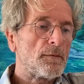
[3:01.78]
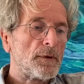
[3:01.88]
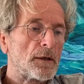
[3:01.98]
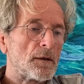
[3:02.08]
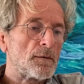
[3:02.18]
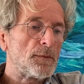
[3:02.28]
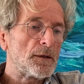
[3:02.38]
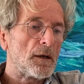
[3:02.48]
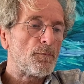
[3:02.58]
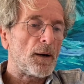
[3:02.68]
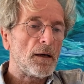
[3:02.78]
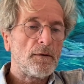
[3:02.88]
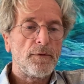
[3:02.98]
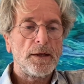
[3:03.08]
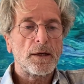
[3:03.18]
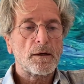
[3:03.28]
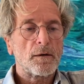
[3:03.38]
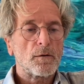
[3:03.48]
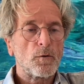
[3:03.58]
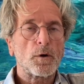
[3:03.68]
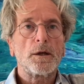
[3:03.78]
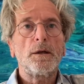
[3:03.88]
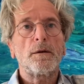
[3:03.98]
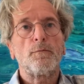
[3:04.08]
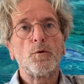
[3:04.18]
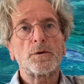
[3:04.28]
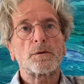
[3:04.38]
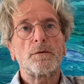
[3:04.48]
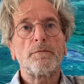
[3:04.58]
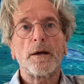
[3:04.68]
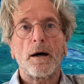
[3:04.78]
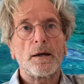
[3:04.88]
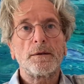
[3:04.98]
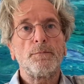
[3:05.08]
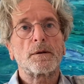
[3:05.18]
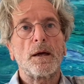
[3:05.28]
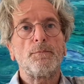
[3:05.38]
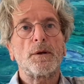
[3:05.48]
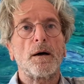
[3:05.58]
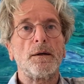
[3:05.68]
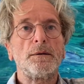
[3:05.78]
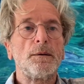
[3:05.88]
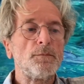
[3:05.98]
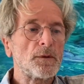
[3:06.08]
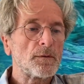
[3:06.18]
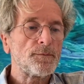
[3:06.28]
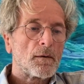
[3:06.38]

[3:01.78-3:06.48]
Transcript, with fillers: Weder Michael Ballweg noch ich wussten, wer an dem Camp teilnimmt.